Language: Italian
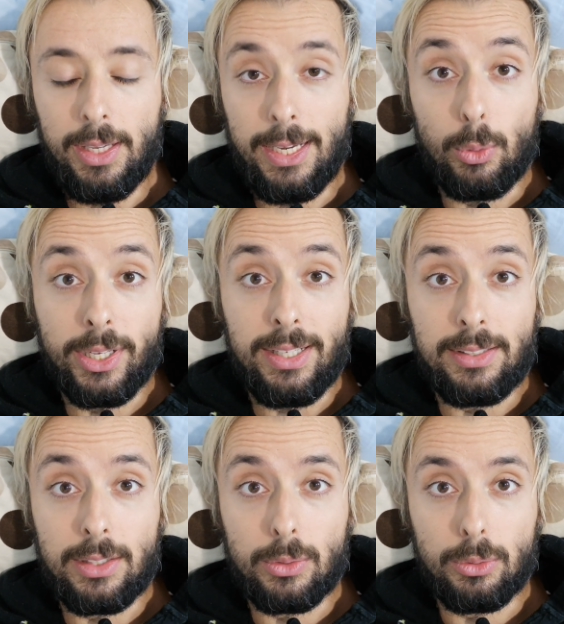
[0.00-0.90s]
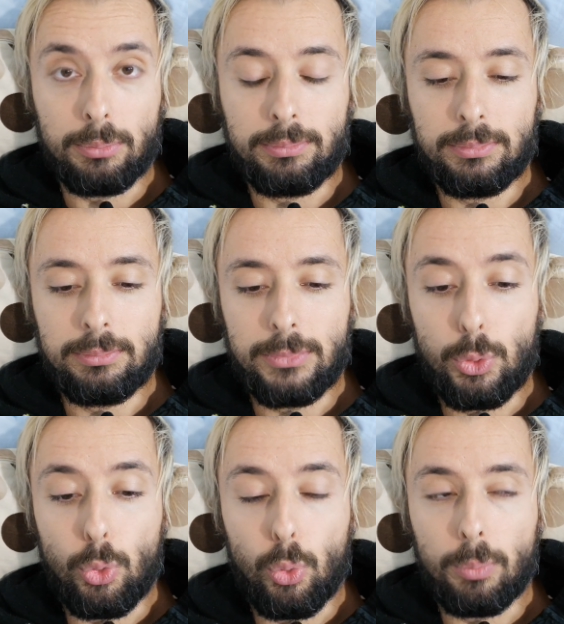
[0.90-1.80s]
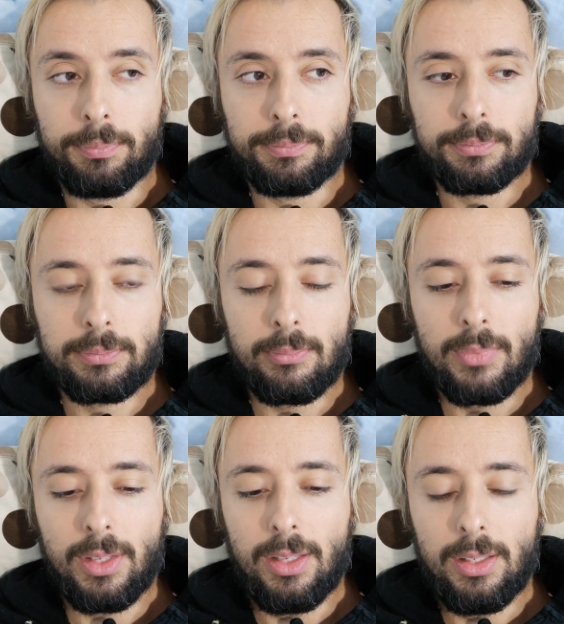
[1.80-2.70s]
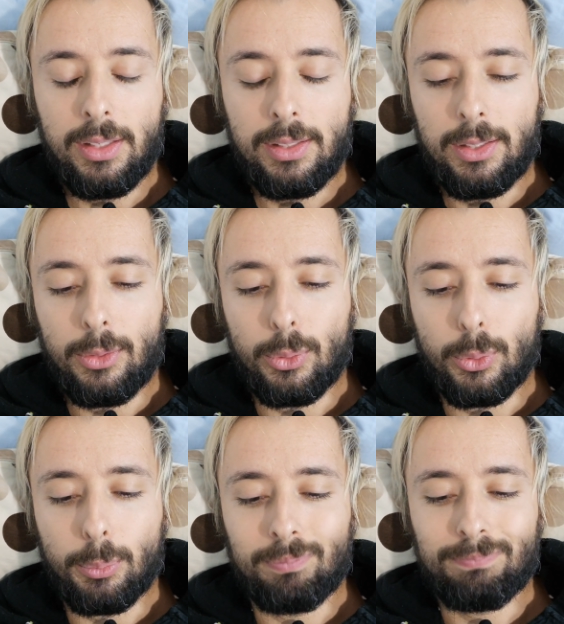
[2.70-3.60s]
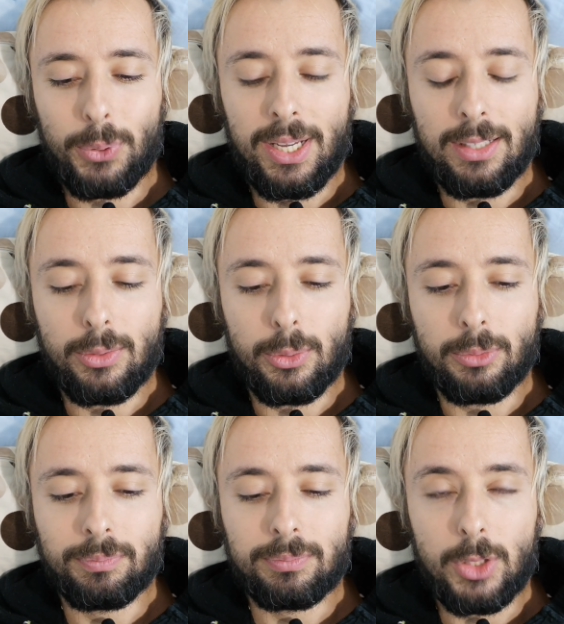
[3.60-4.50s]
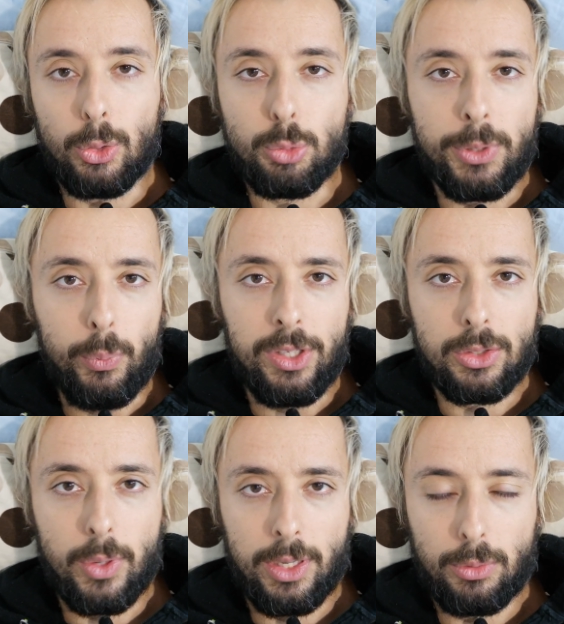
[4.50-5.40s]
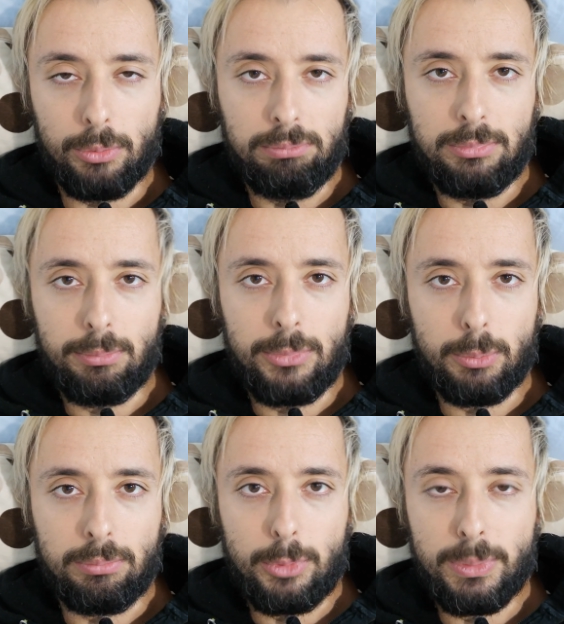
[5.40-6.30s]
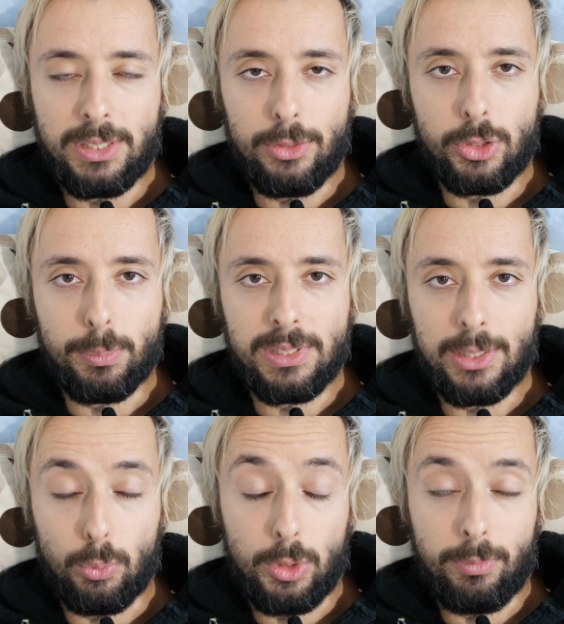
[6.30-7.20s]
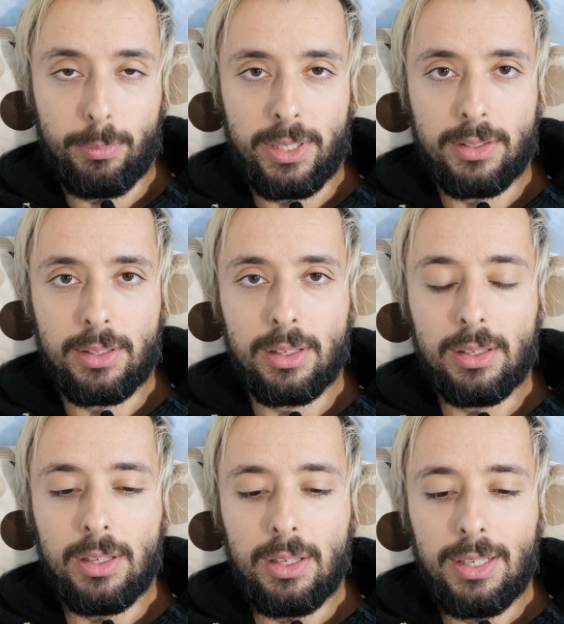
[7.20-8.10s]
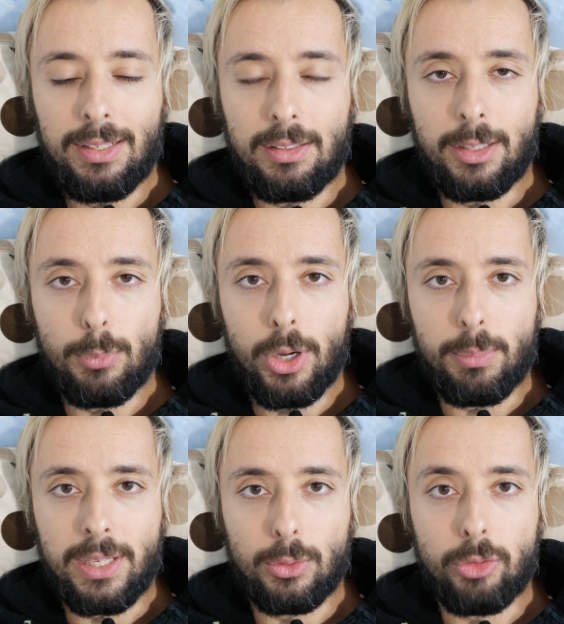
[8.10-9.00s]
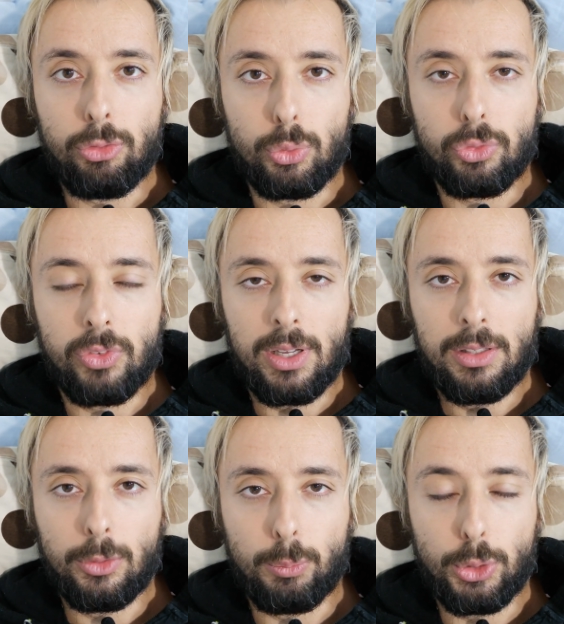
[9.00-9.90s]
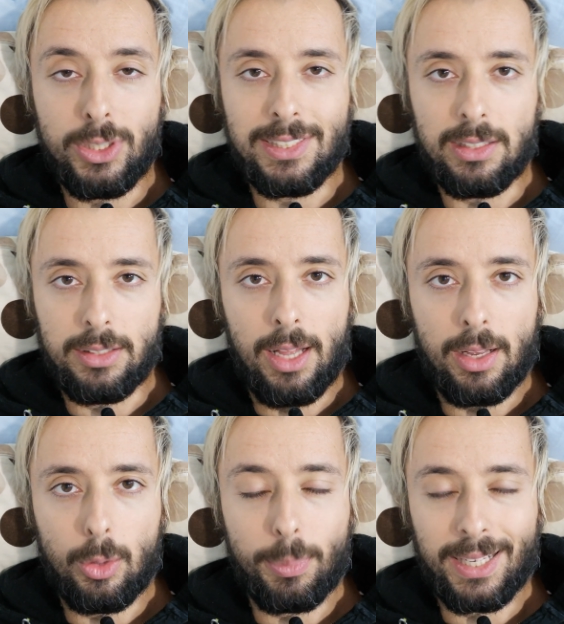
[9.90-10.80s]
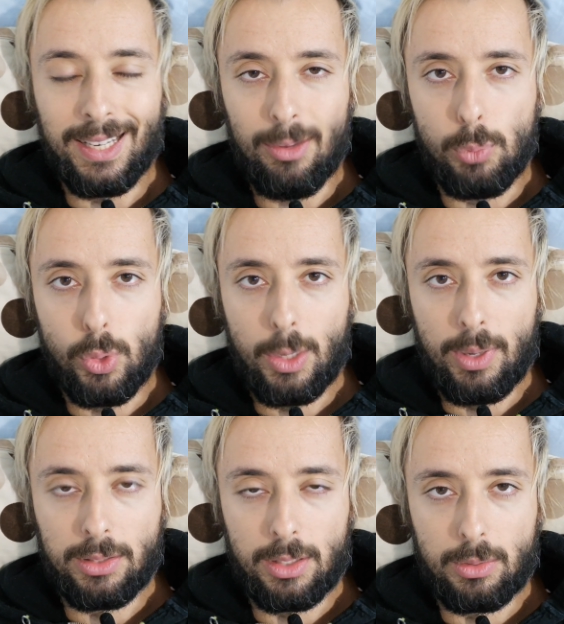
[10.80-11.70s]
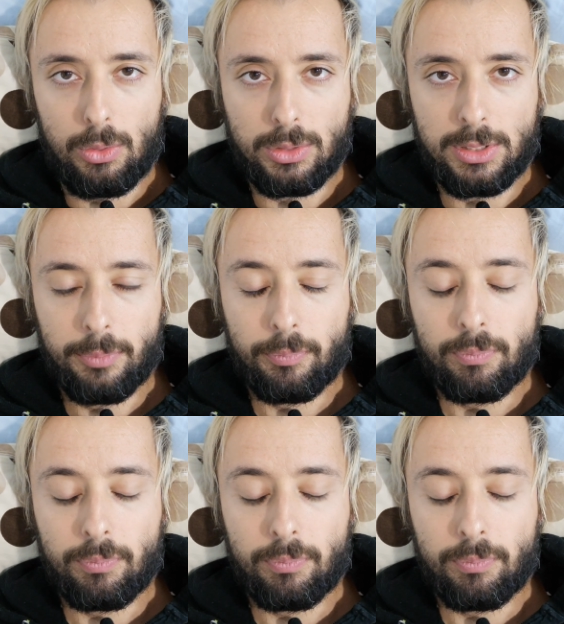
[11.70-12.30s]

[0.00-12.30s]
E lo critico, lo, lo più che altro lo sminuisco, ecco. Il mio, il mio messaggio è sempre stato ultimamente, l'innamoramento è fuffa, non bisogna esaltarlo, perché l'amore è un'altra cosa.